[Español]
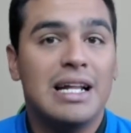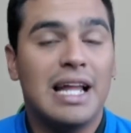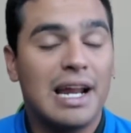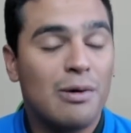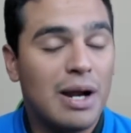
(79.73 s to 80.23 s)

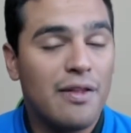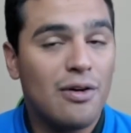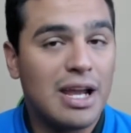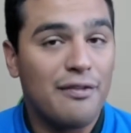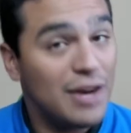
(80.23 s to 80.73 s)
Te
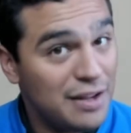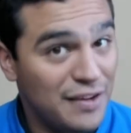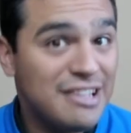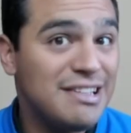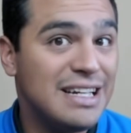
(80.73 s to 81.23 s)
recuerdo que fue
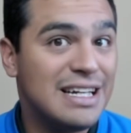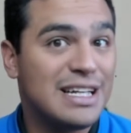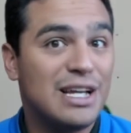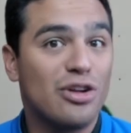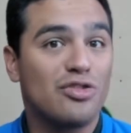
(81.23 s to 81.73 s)
difícil
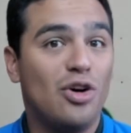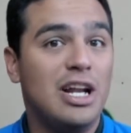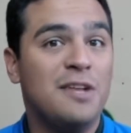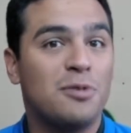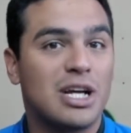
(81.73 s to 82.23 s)
elegir los
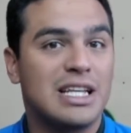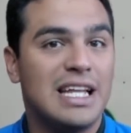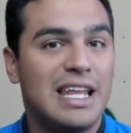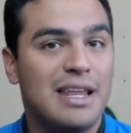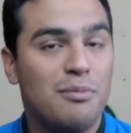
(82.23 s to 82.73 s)
goles porque
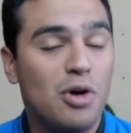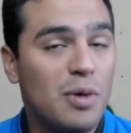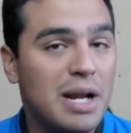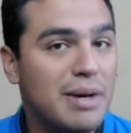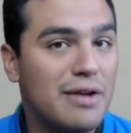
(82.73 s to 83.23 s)
tiene de muy
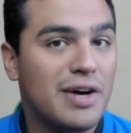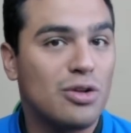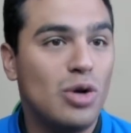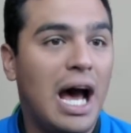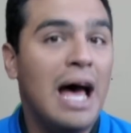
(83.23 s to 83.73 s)
buena
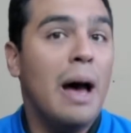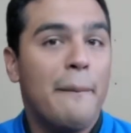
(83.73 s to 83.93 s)
manufactura,